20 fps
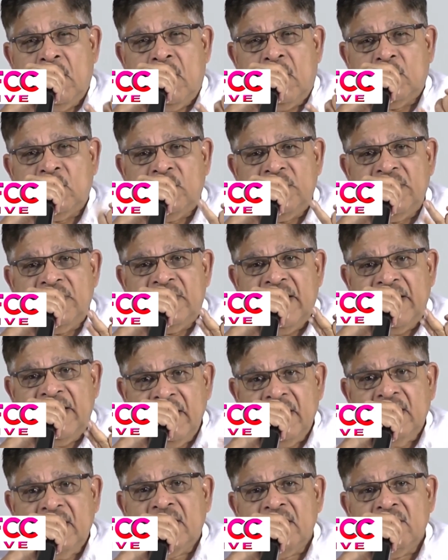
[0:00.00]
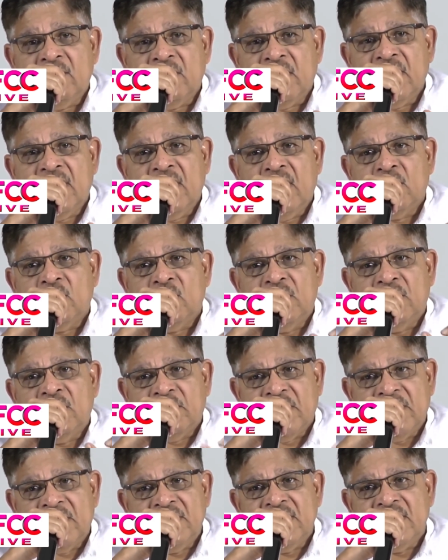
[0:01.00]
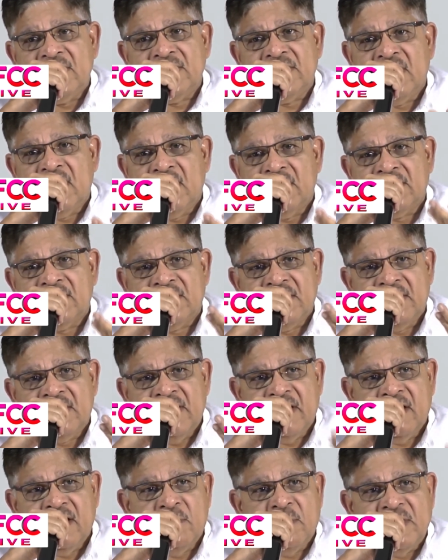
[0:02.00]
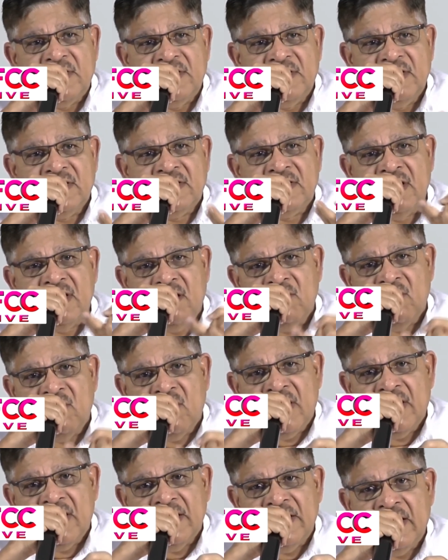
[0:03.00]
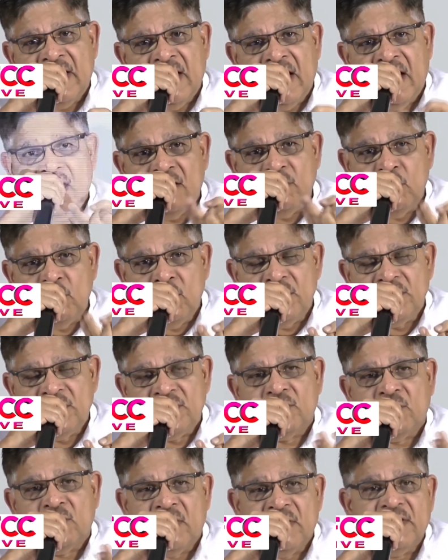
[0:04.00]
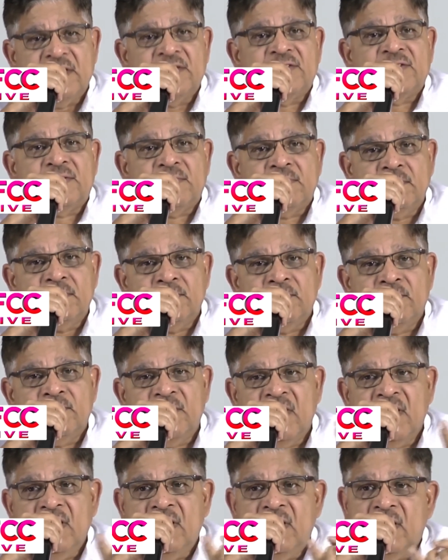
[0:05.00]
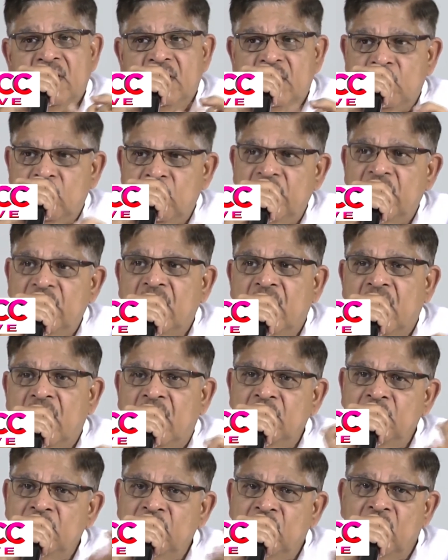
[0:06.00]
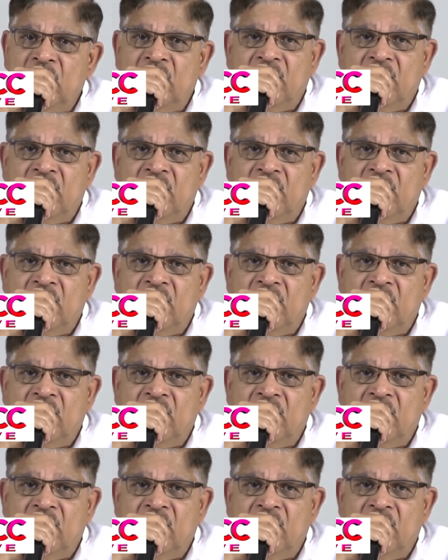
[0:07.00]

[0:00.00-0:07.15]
అటువంటి డైరెక్టర్ ఎవరైనా అటువంటి పని చేసినా అసిస్టెంట్ డైరెక్టర్ పనిచేసినా వాళ్ళని అందులోంచి తొలగించటం ఇటువంటి కార్మికులు